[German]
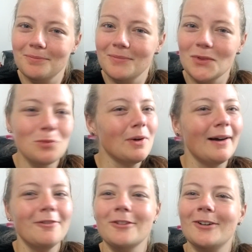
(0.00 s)
Super
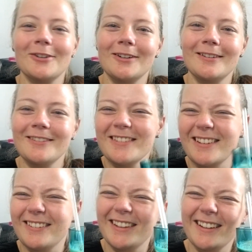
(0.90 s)
einfach, oder? Und
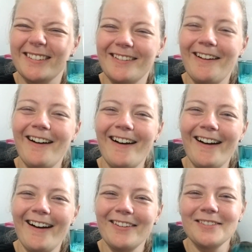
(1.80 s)
sau lecker.
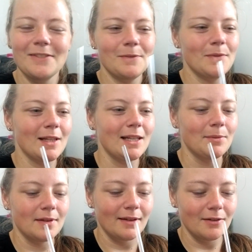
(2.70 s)
Ich
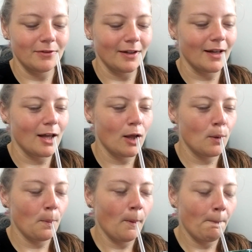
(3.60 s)
liebe es einfach, ey.
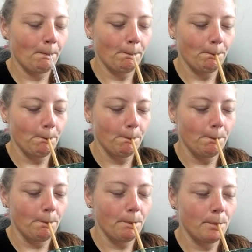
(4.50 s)
Hm.